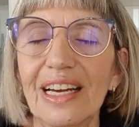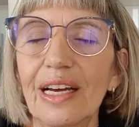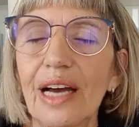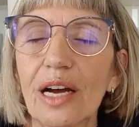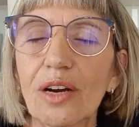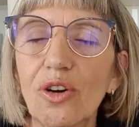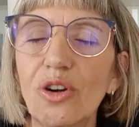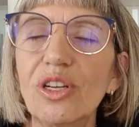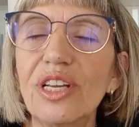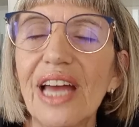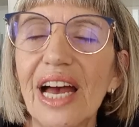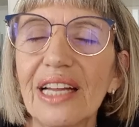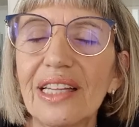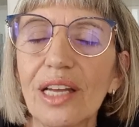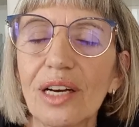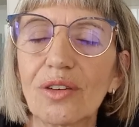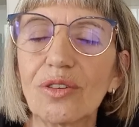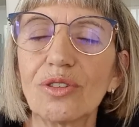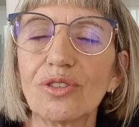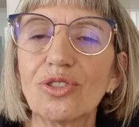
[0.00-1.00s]

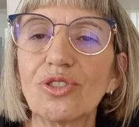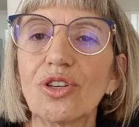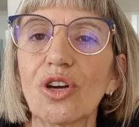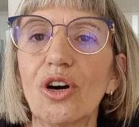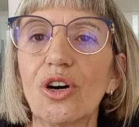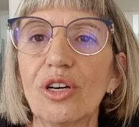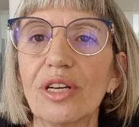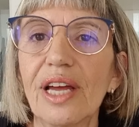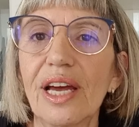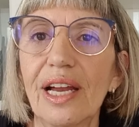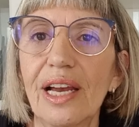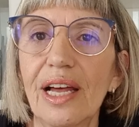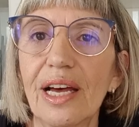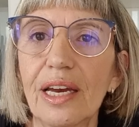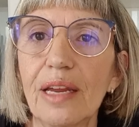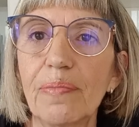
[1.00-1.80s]
accogliate con gioia la